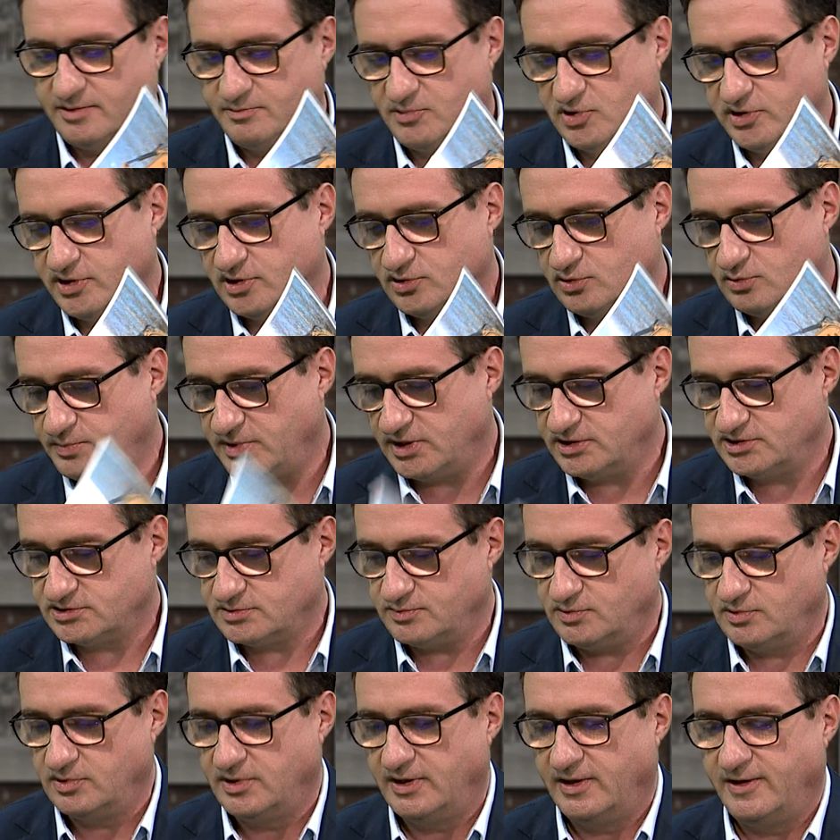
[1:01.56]
mogę tu
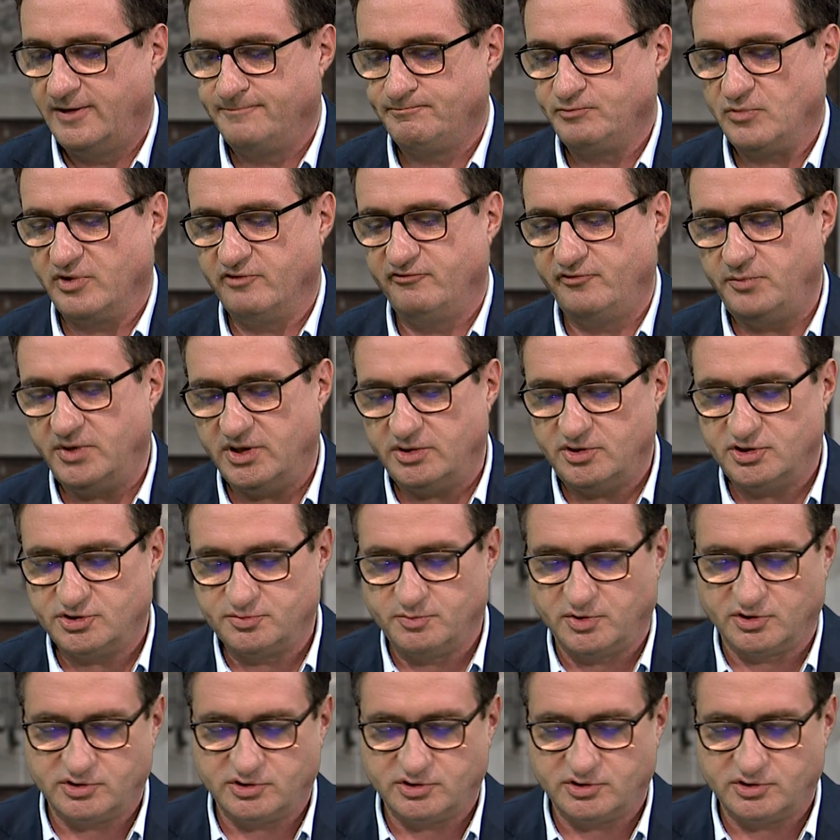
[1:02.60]
Państwu wymienić,